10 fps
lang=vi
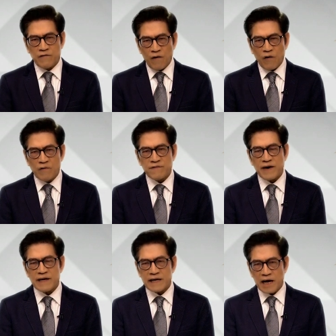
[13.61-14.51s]

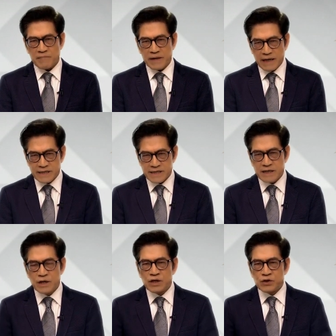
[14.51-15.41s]
405 Cabinets
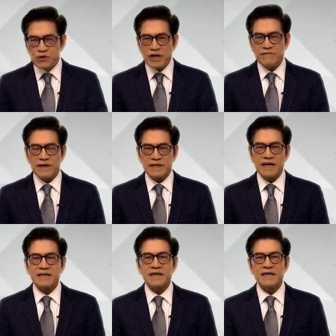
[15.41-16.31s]
chuyên về thiết